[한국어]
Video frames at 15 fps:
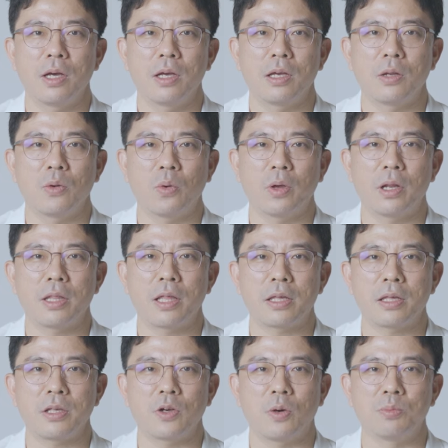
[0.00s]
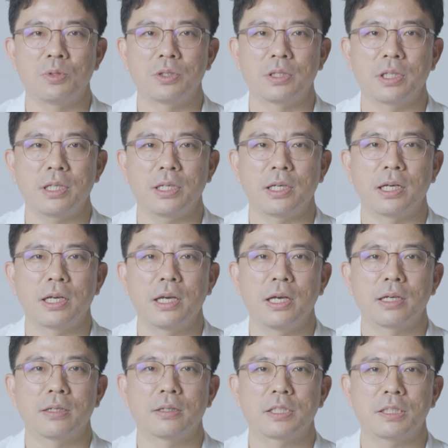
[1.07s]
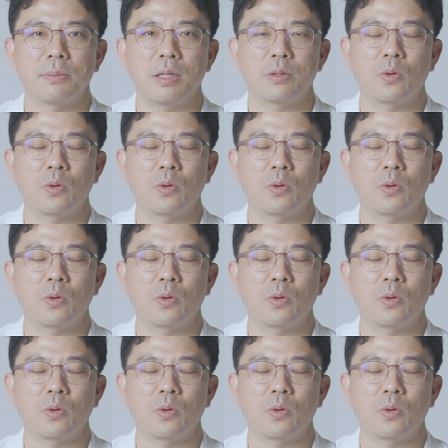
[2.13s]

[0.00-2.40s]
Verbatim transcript: 이로 인해 생긴 염증이 극심한